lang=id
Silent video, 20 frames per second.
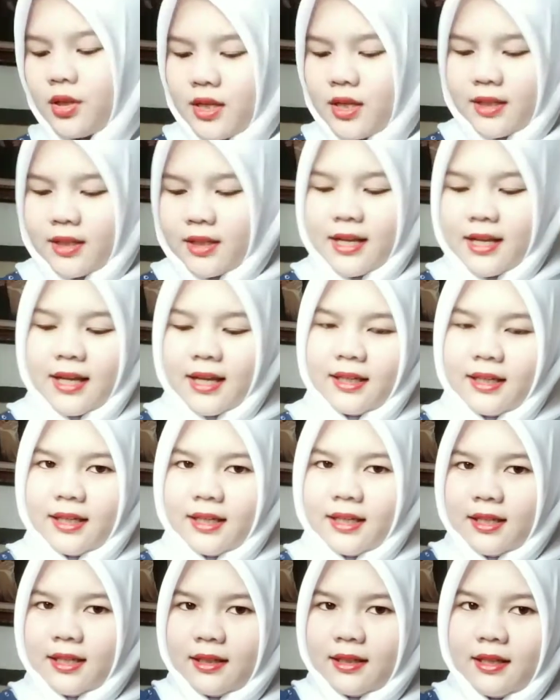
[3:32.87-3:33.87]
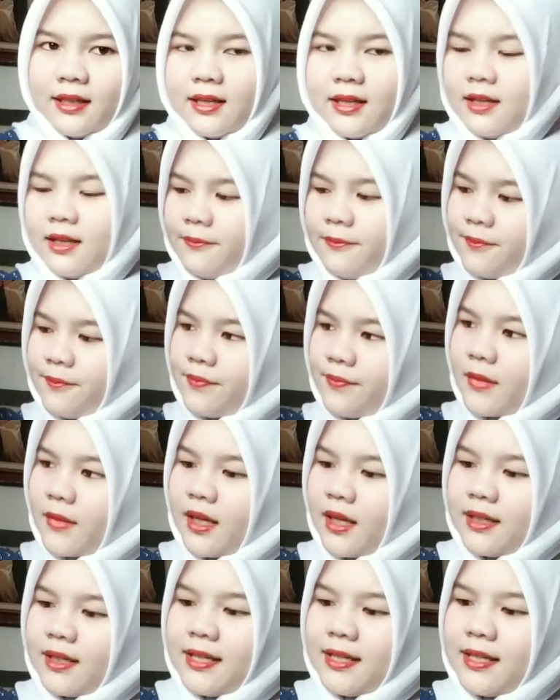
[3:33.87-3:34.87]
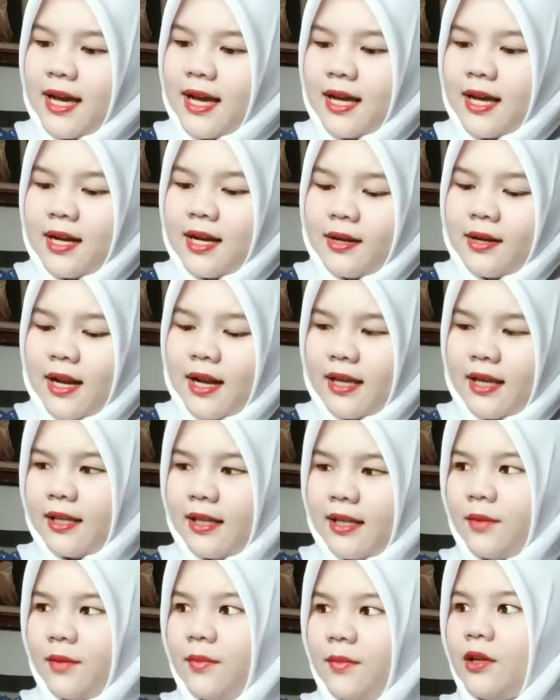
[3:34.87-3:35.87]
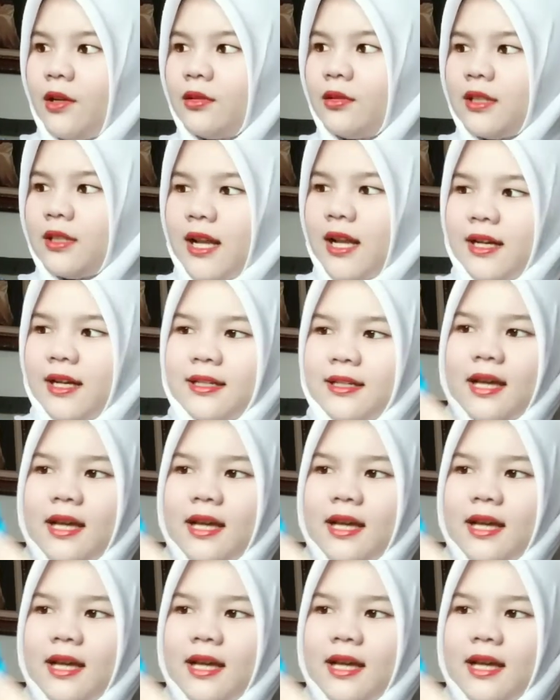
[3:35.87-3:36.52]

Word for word: dan ini dia langitnya biru terang dan